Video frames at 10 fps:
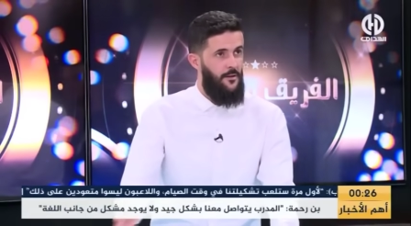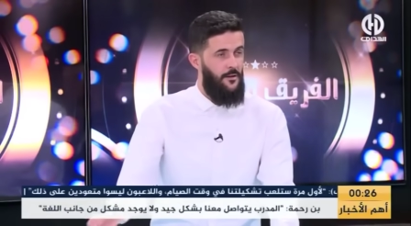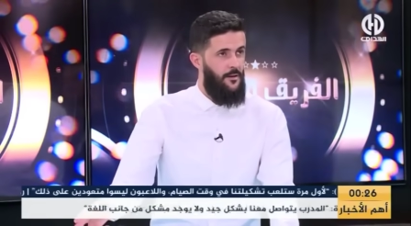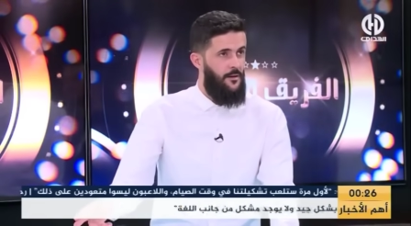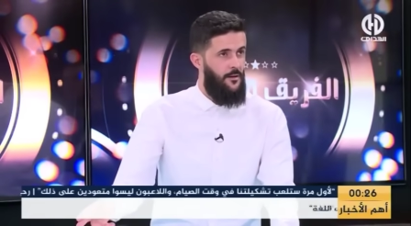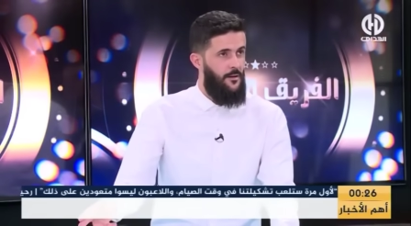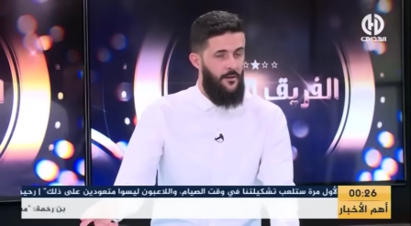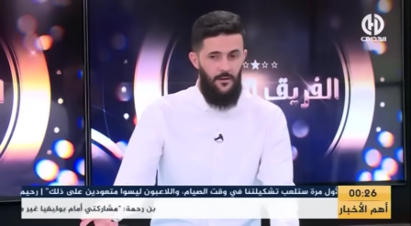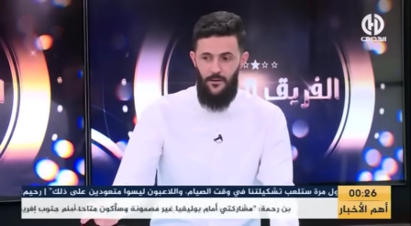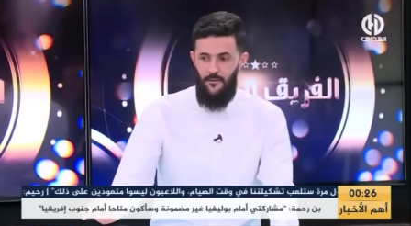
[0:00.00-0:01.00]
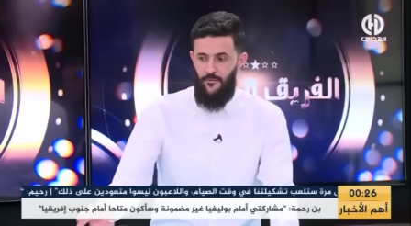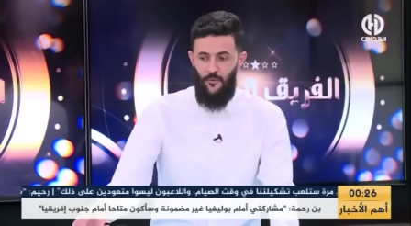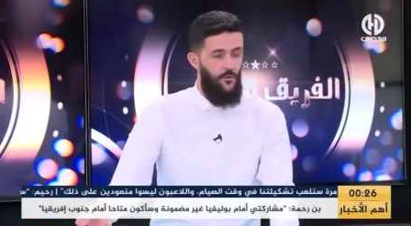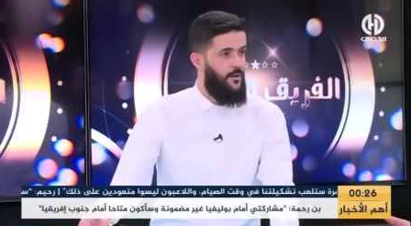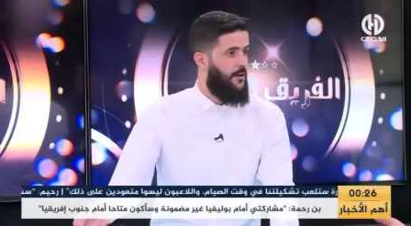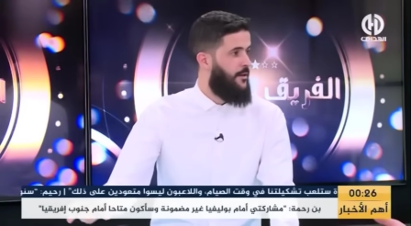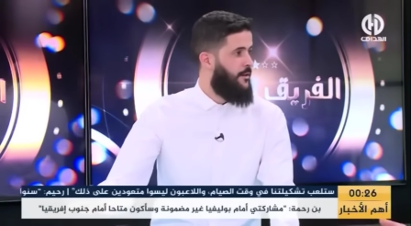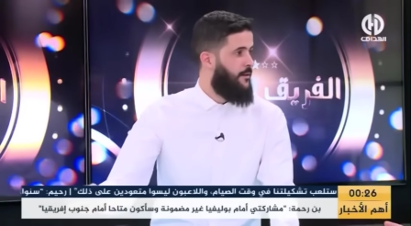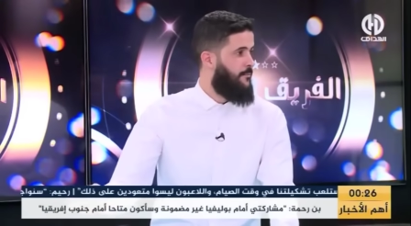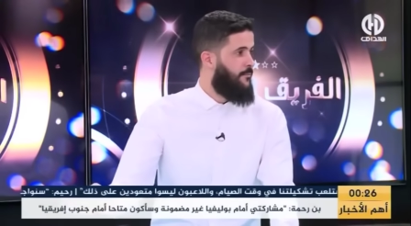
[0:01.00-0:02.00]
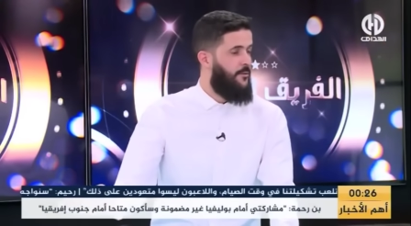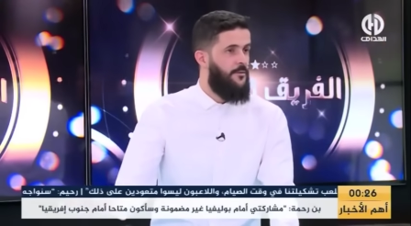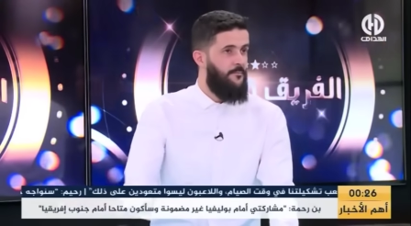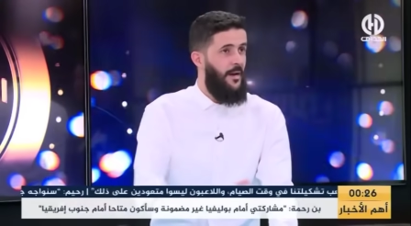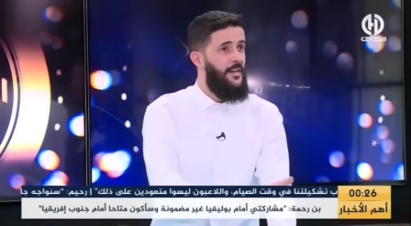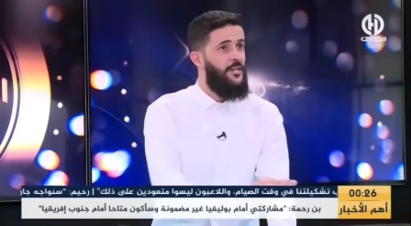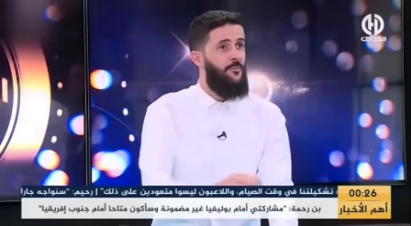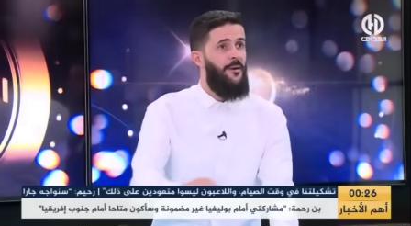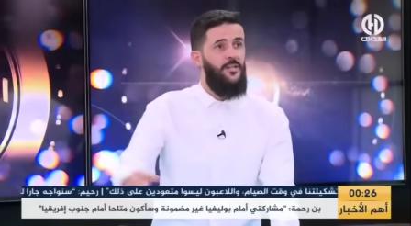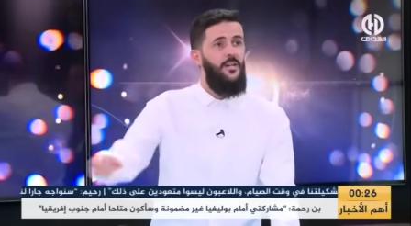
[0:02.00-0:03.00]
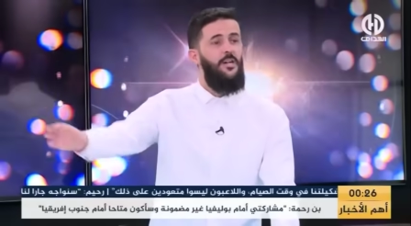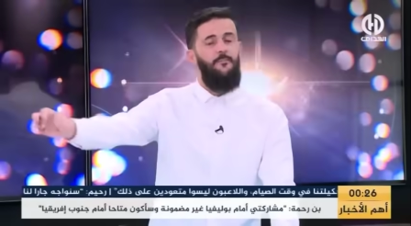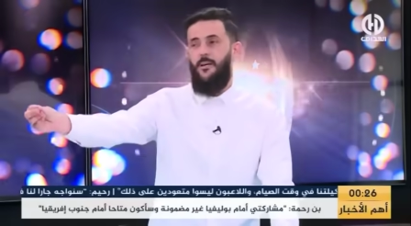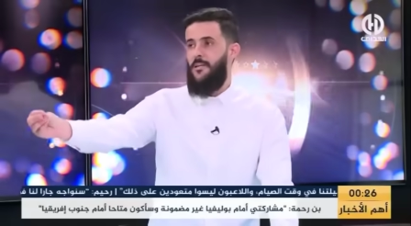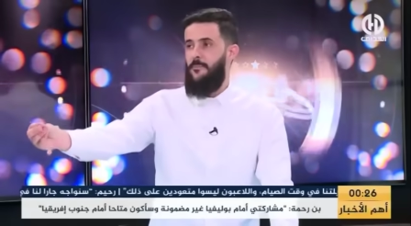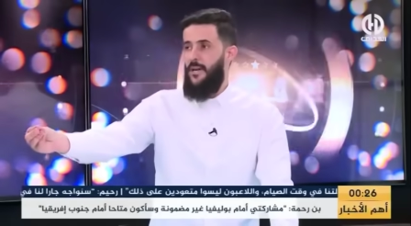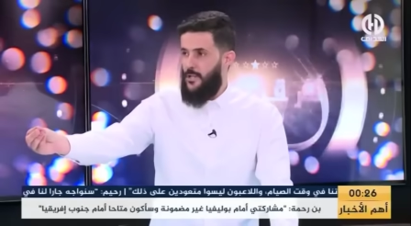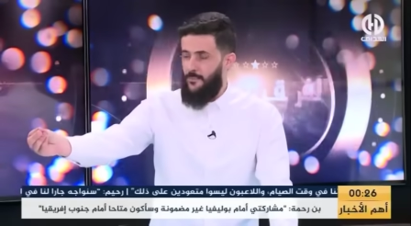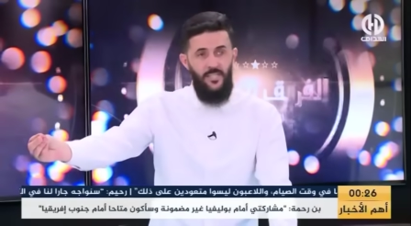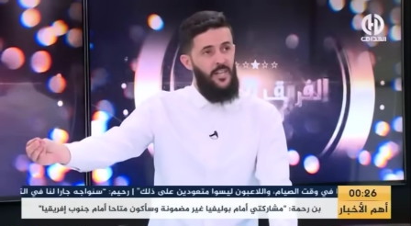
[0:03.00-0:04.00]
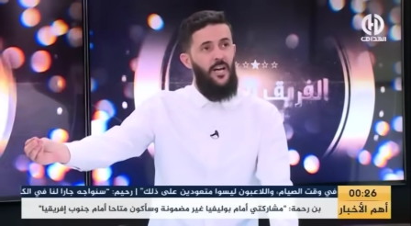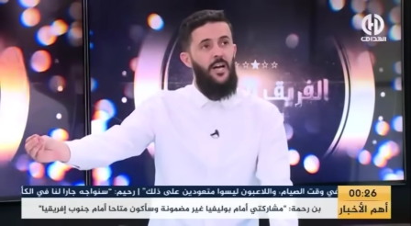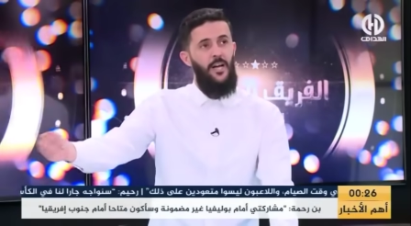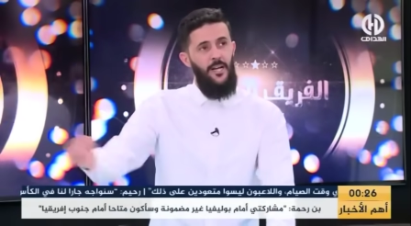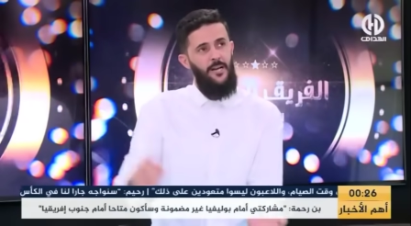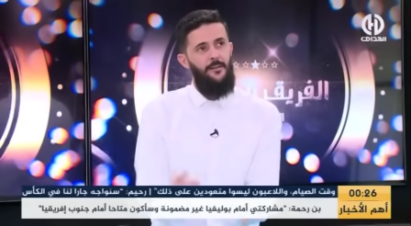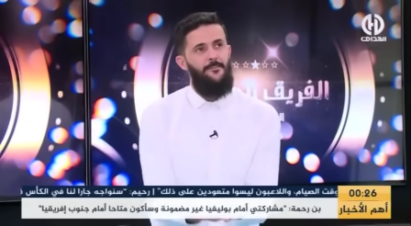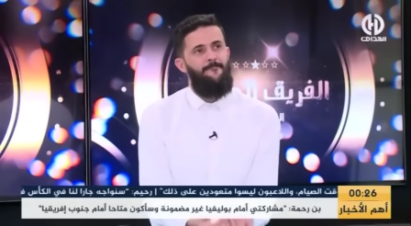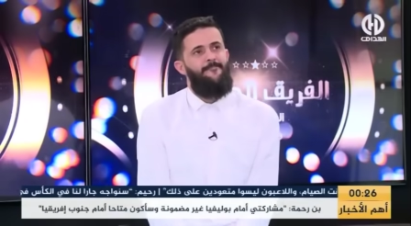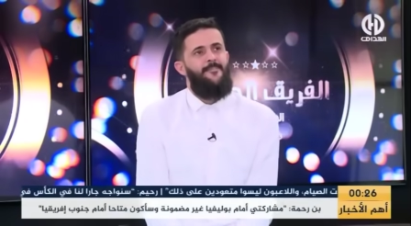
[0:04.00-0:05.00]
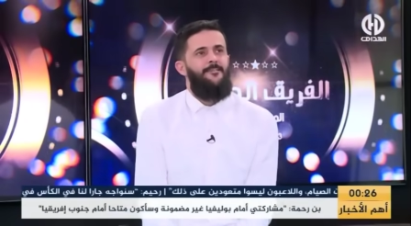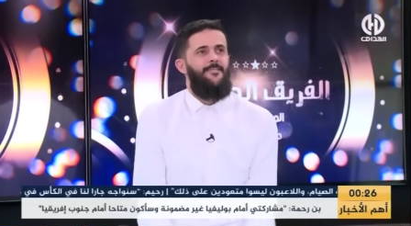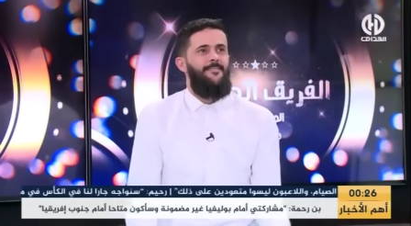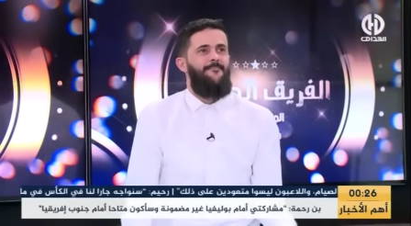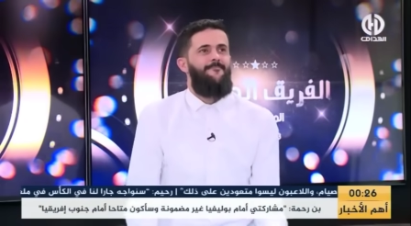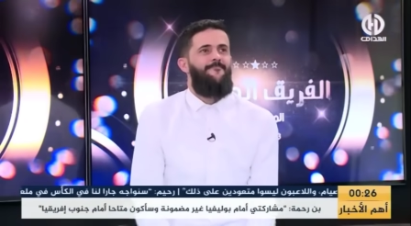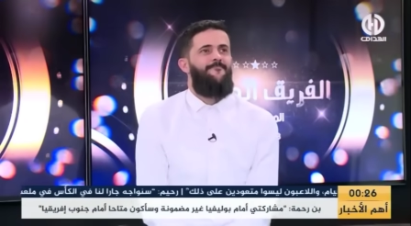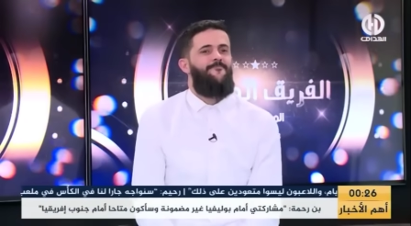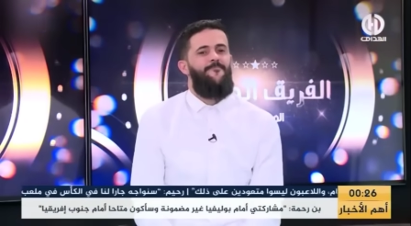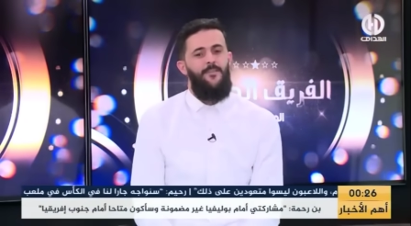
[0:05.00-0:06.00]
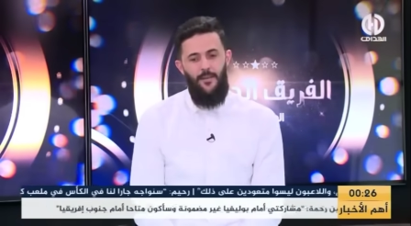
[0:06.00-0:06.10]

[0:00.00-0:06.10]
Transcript: آه، في غولي معليش معليش معليش بولحي خلاص بولحي خلاص